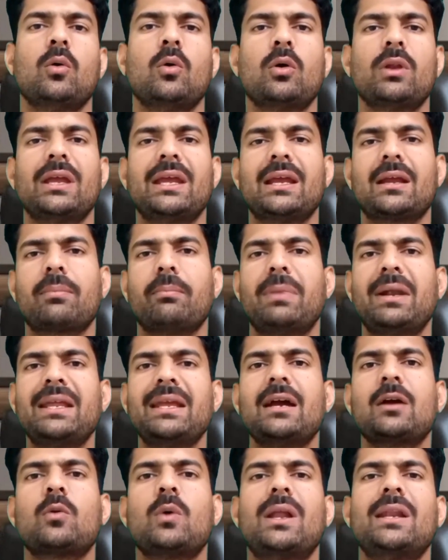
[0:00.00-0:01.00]
और एक
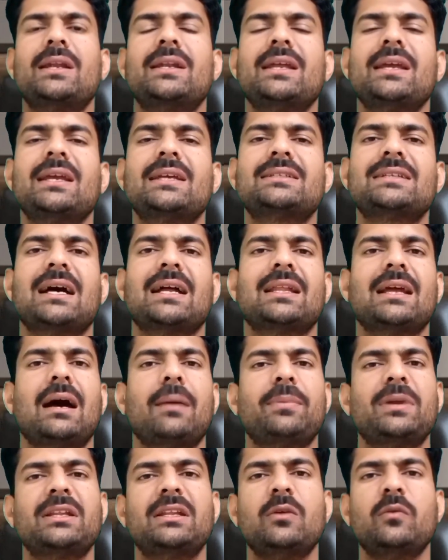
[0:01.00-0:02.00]
बढ़िया क्वालिटी के साथ
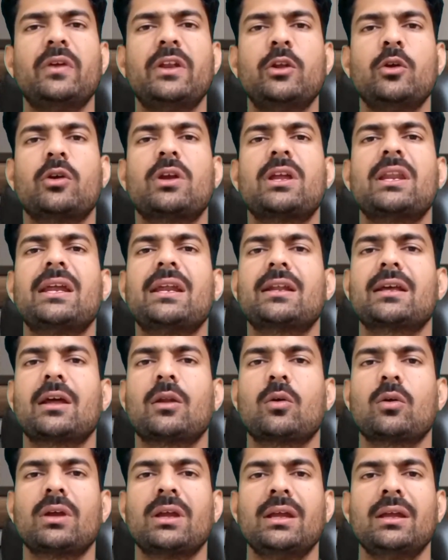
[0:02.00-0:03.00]
आप यदि वीडियो क्रिएट
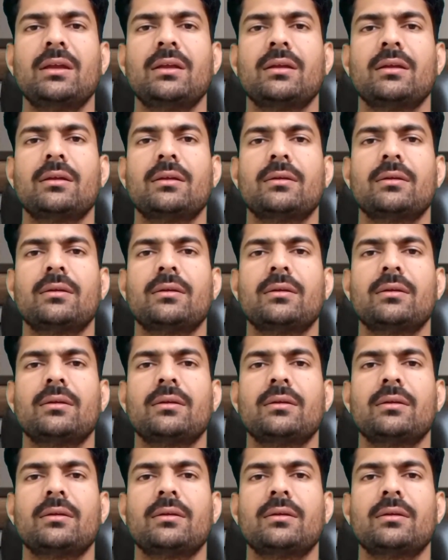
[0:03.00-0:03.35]
करोगे